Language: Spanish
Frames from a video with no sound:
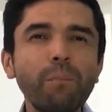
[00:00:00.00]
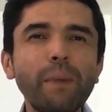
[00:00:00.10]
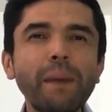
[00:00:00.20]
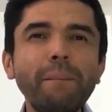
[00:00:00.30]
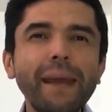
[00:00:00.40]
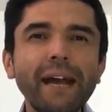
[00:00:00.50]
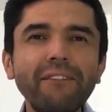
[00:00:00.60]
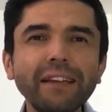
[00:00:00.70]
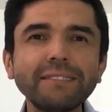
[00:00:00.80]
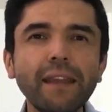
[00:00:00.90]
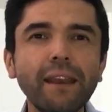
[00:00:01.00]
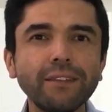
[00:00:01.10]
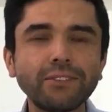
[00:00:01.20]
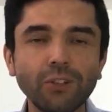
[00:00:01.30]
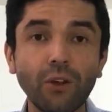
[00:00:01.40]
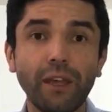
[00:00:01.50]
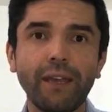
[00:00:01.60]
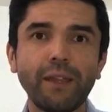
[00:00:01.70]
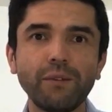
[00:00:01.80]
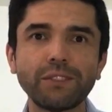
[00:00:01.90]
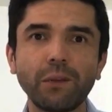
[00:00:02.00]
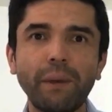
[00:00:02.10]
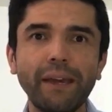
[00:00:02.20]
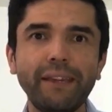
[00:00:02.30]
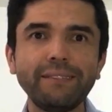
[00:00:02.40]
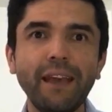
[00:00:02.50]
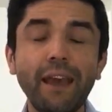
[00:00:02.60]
primera vez en la historia de nuestro país